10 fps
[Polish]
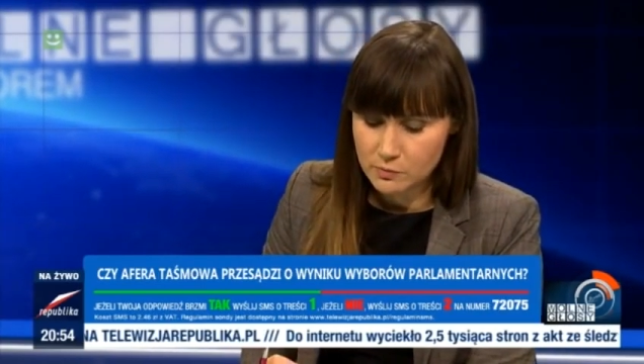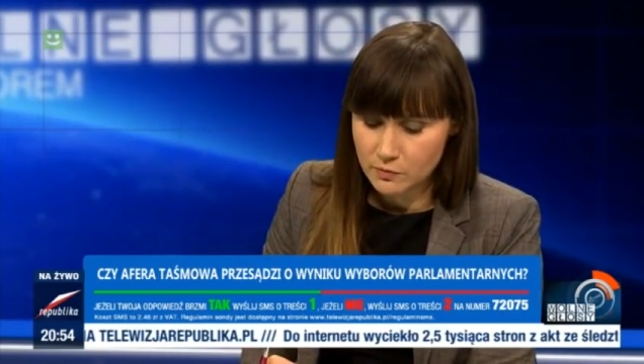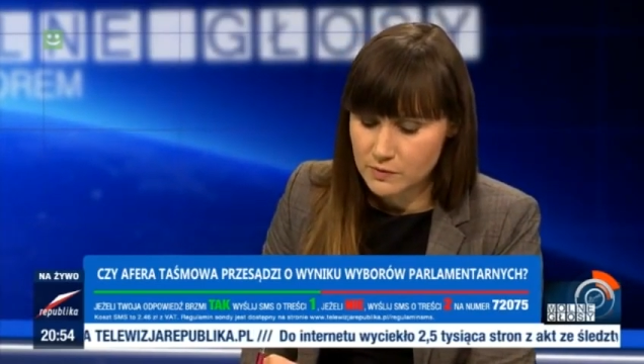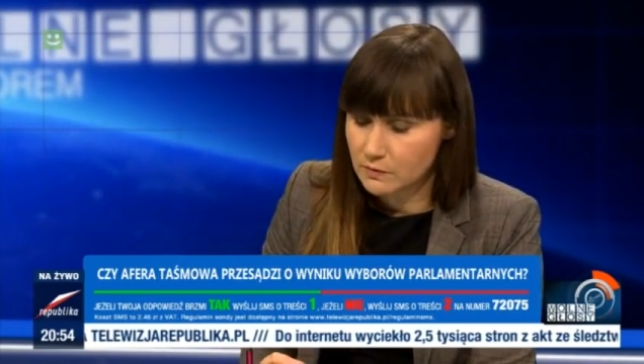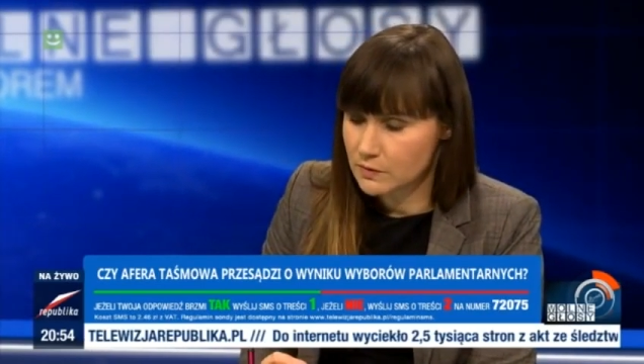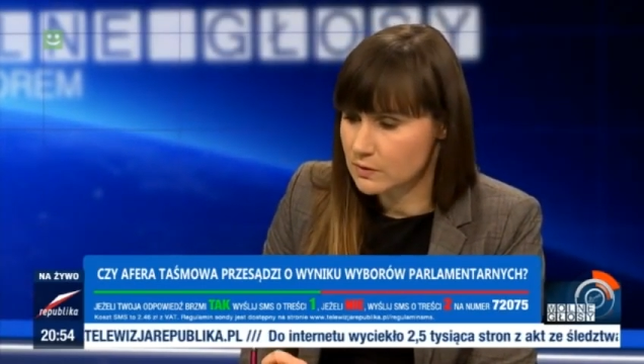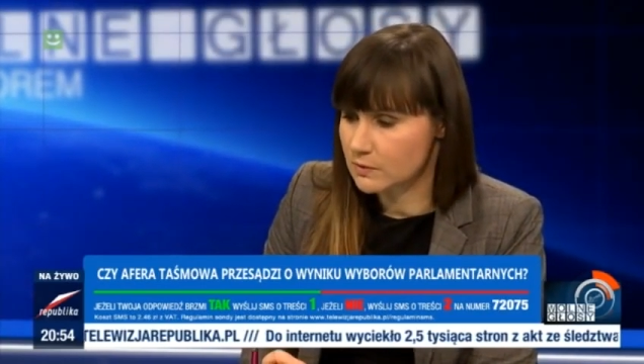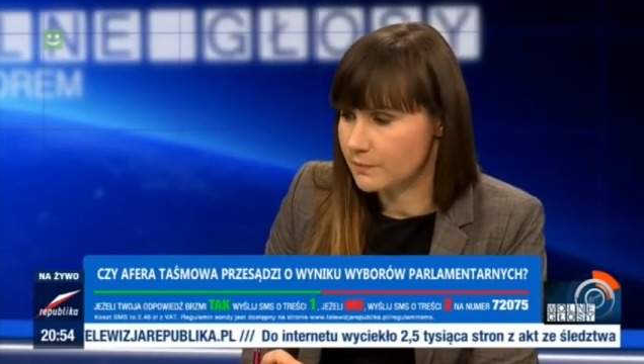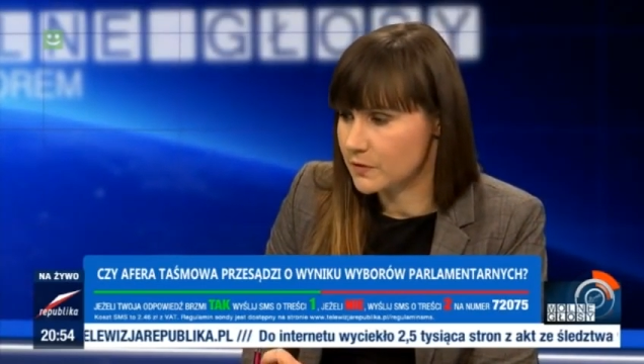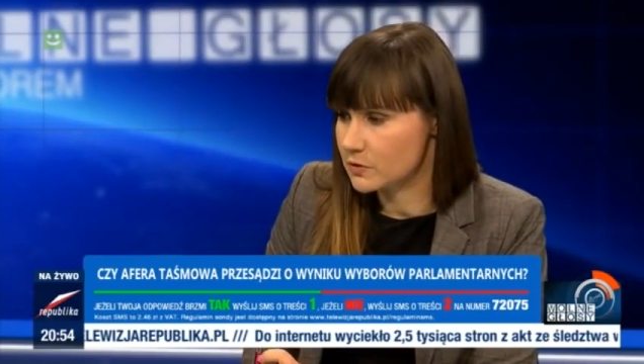bo widzowie
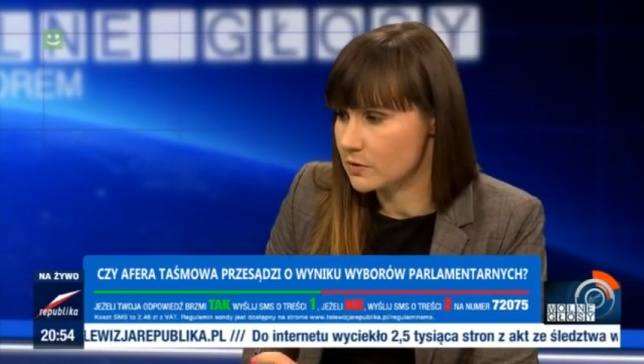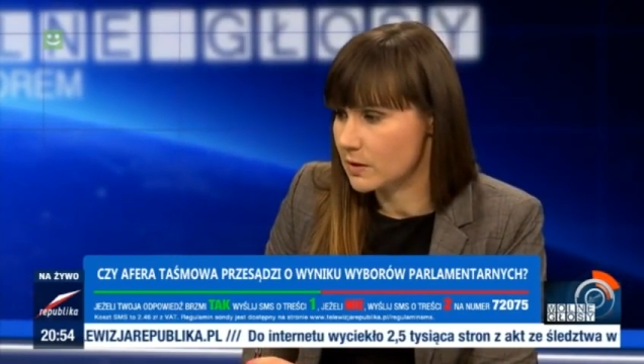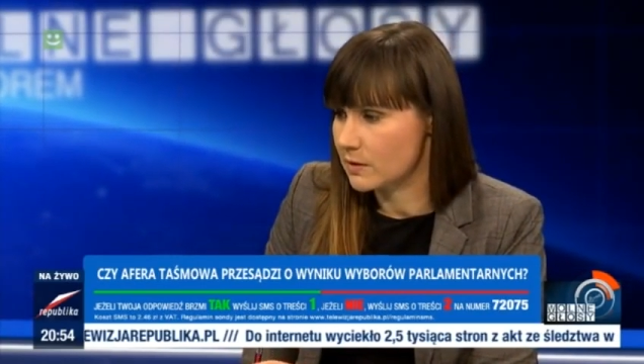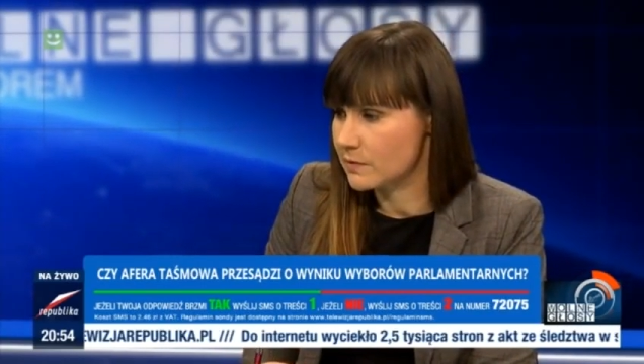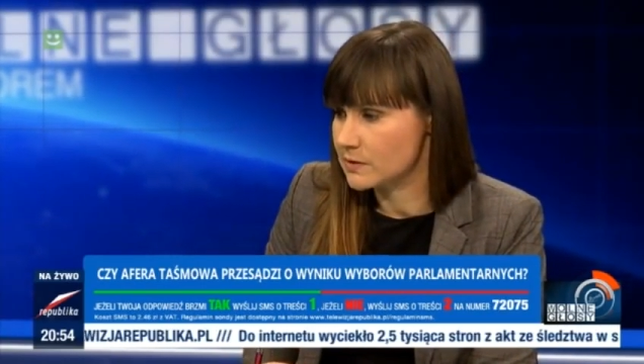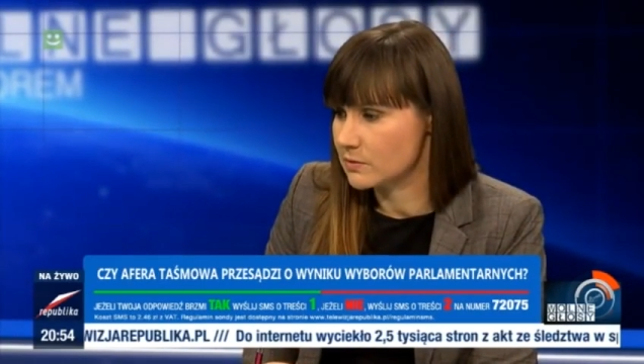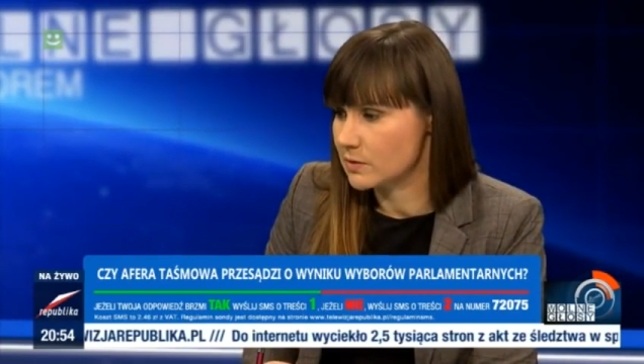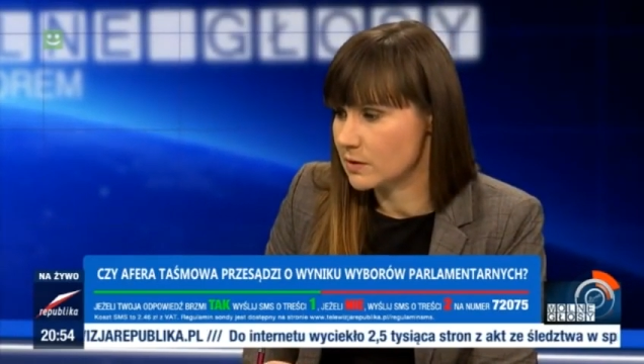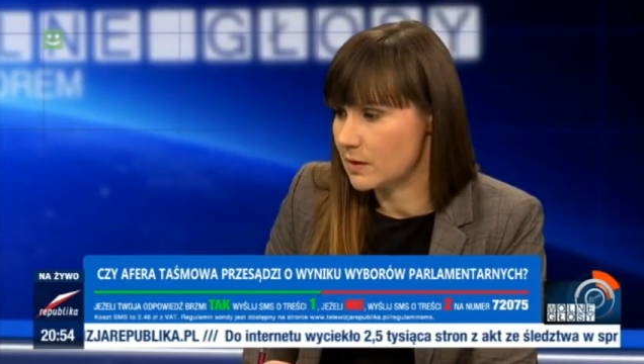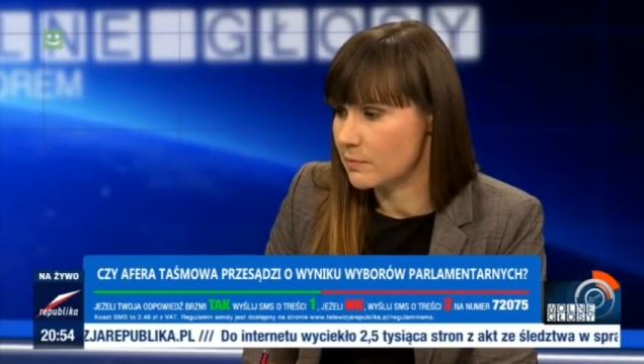doskonale
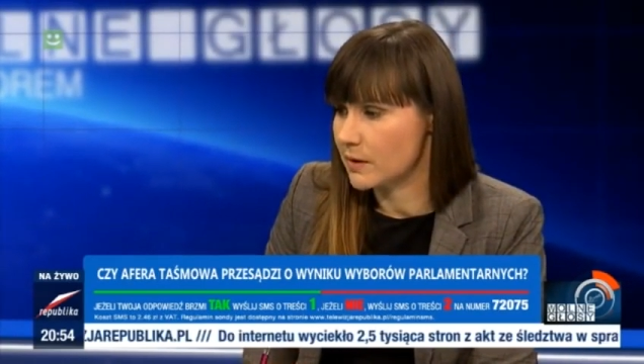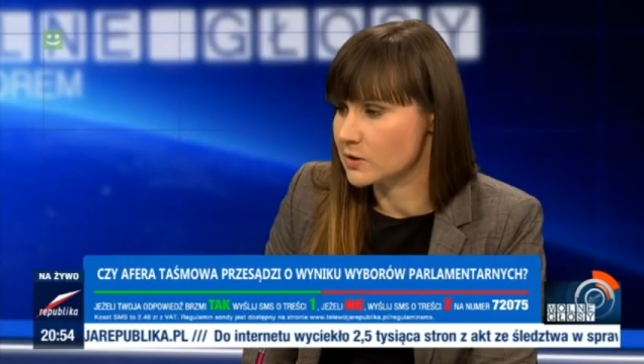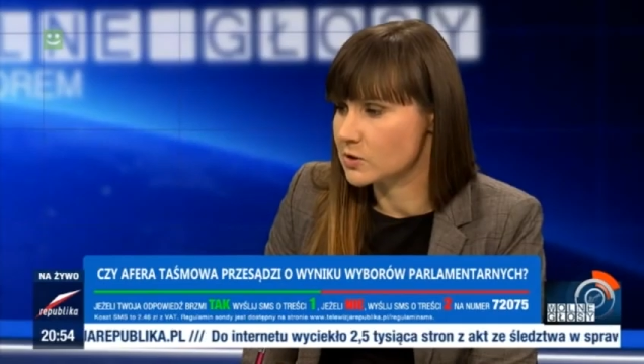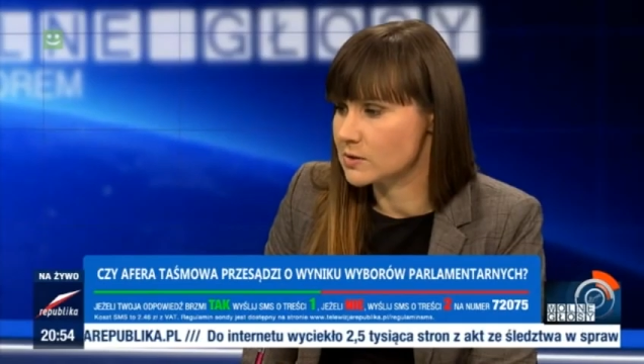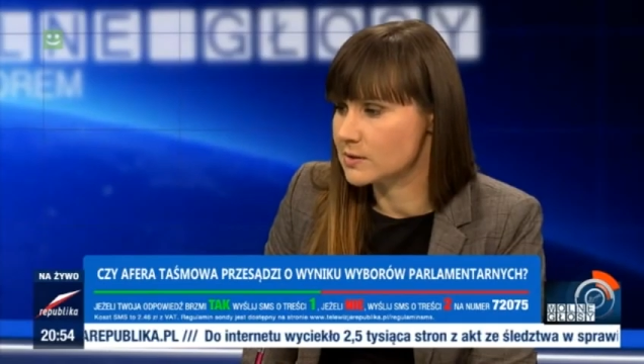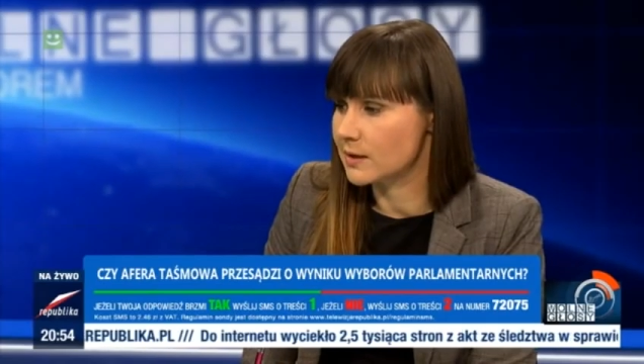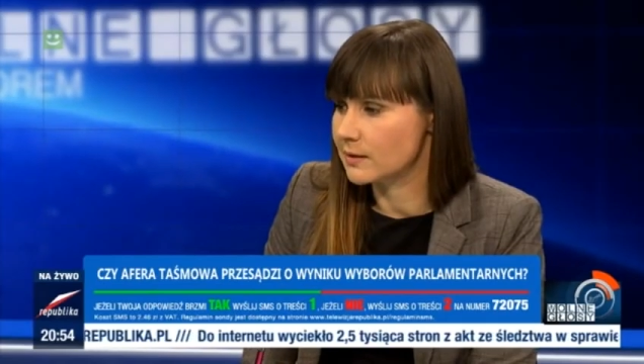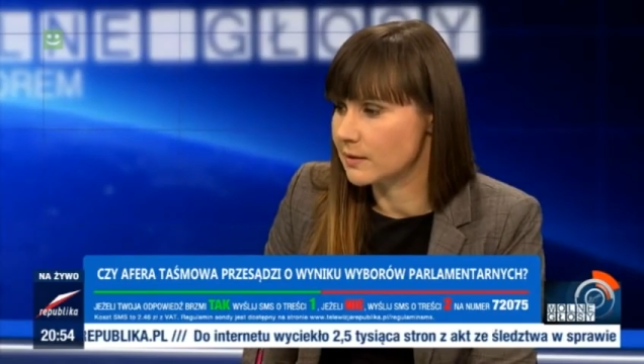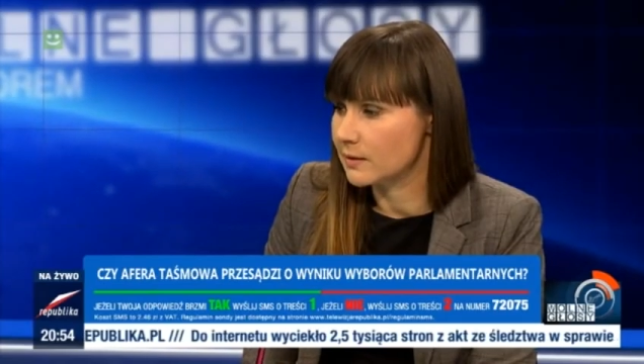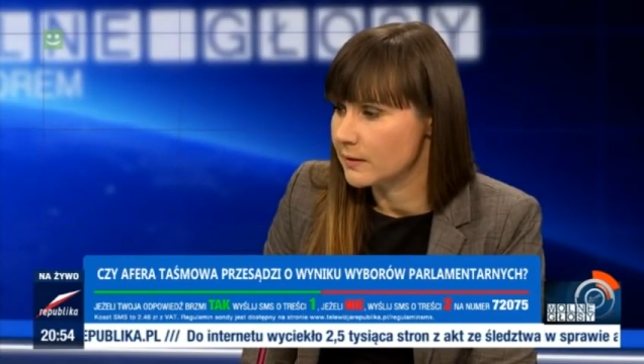wiedzą te najbardziej
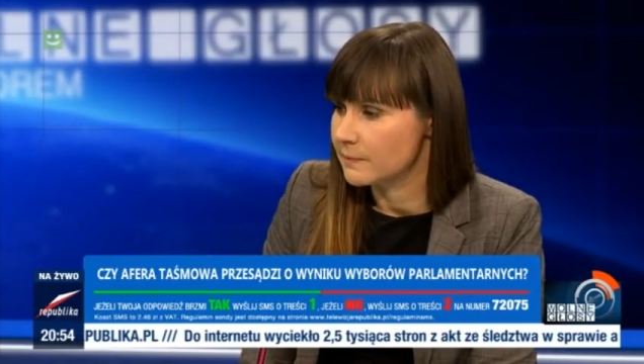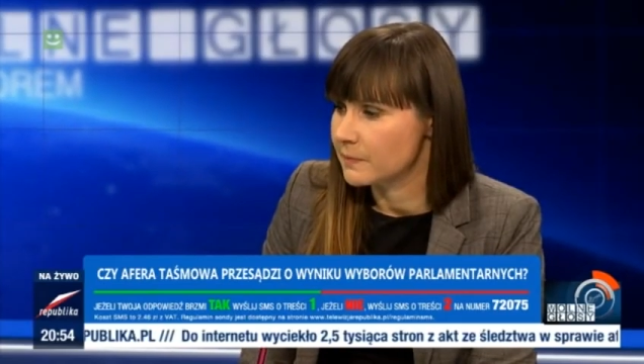znane